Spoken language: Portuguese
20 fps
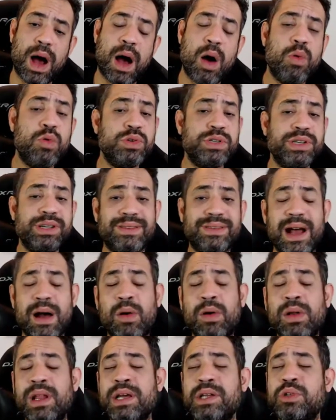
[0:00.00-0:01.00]
aonde está
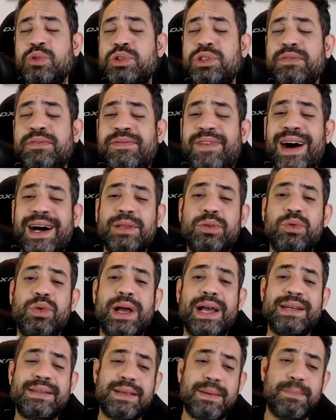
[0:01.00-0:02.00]
rolando de fato
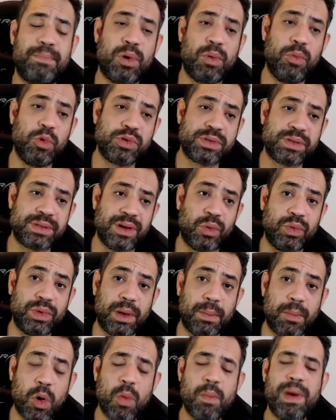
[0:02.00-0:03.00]
essa promoção, tá bom?